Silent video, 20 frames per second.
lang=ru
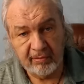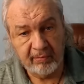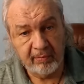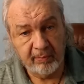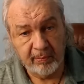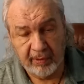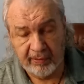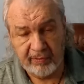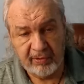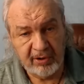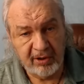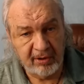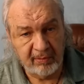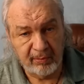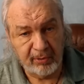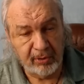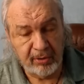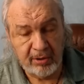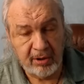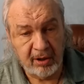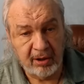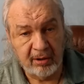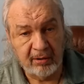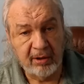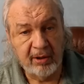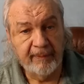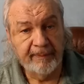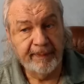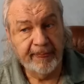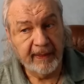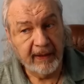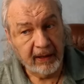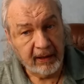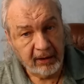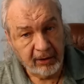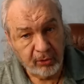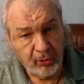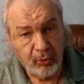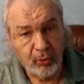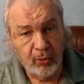поведением людей
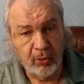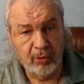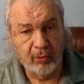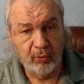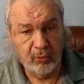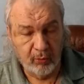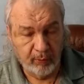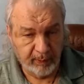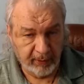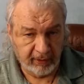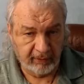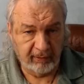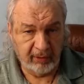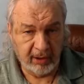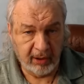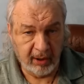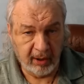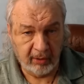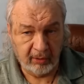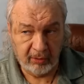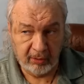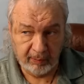легко управляют.